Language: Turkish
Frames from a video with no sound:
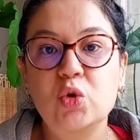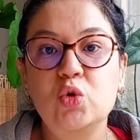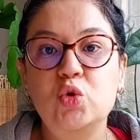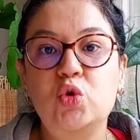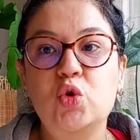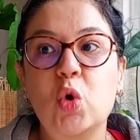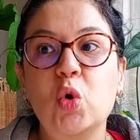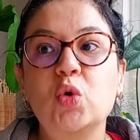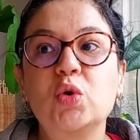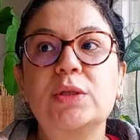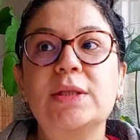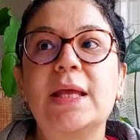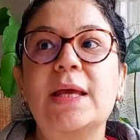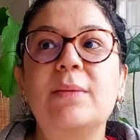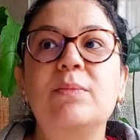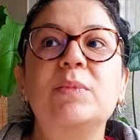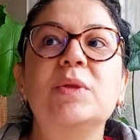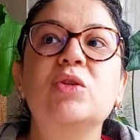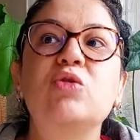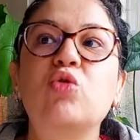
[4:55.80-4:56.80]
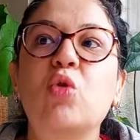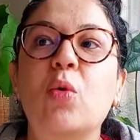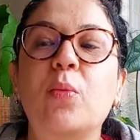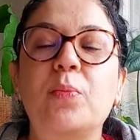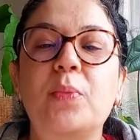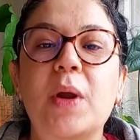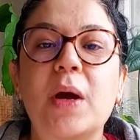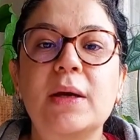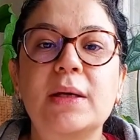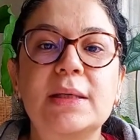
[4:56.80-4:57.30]
çok nemli
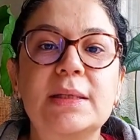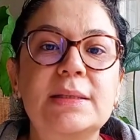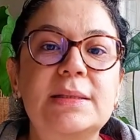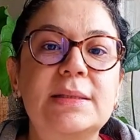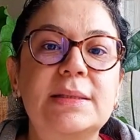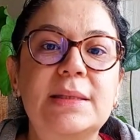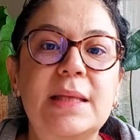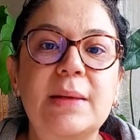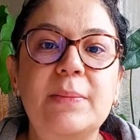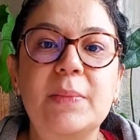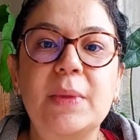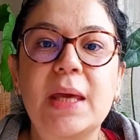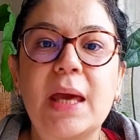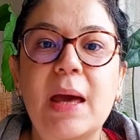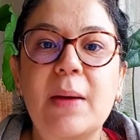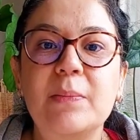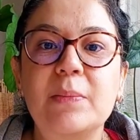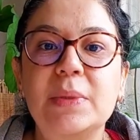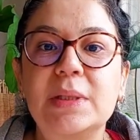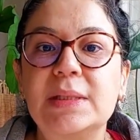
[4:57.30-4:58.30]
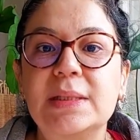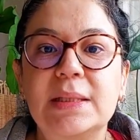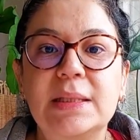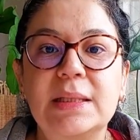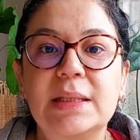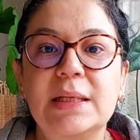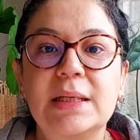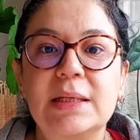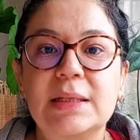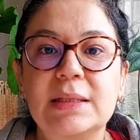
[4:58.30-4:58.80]
toprak istemeyen
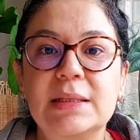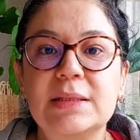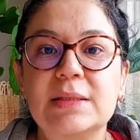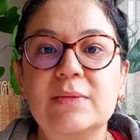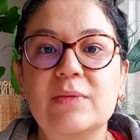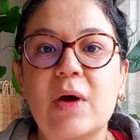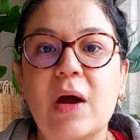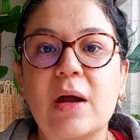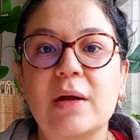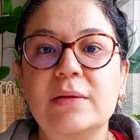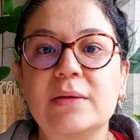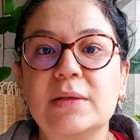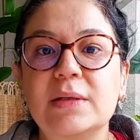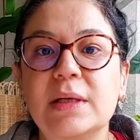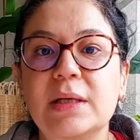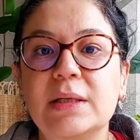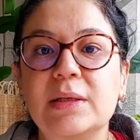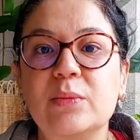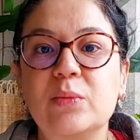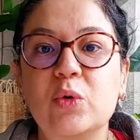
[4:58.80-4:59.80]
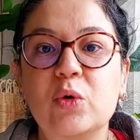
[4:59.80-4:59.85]
bitkileriniz vardır. Hani